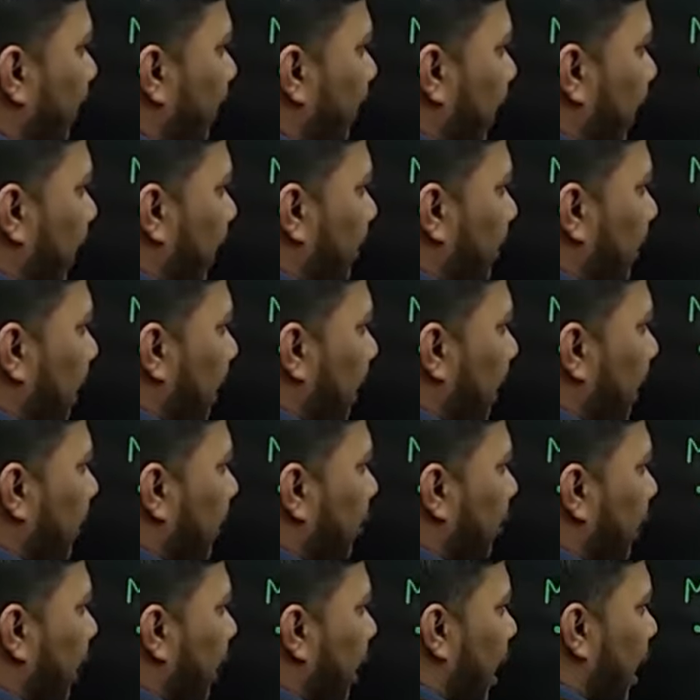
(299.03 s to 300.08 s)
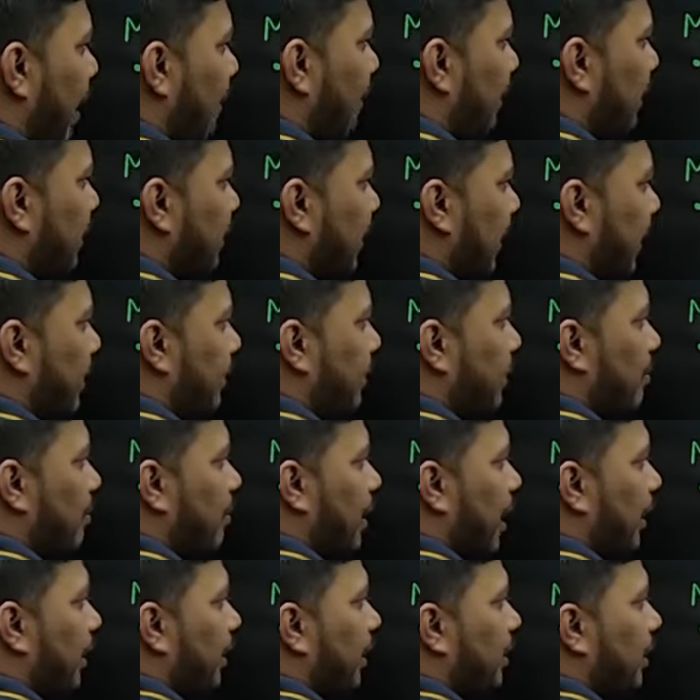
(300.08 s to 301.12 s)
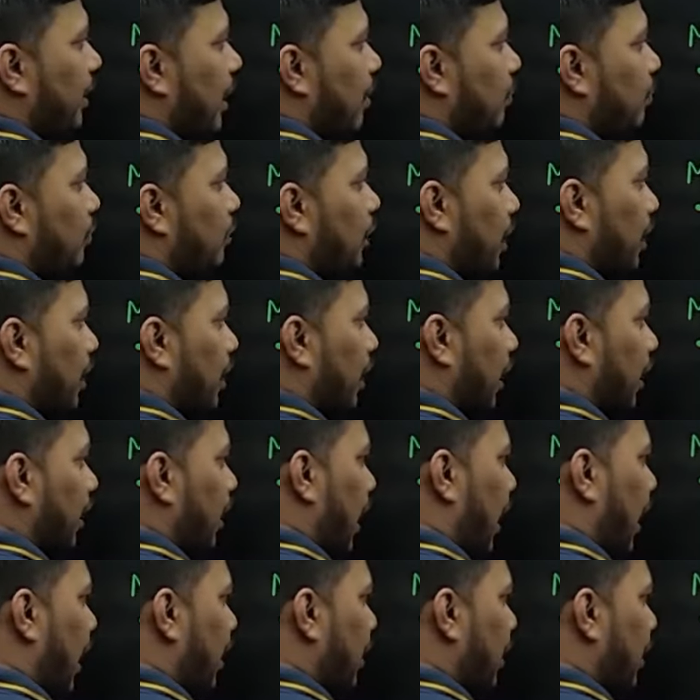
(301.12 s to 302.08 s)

मैंने माना देखो यहां पर सेंटर मान लेता हूं सर्कल का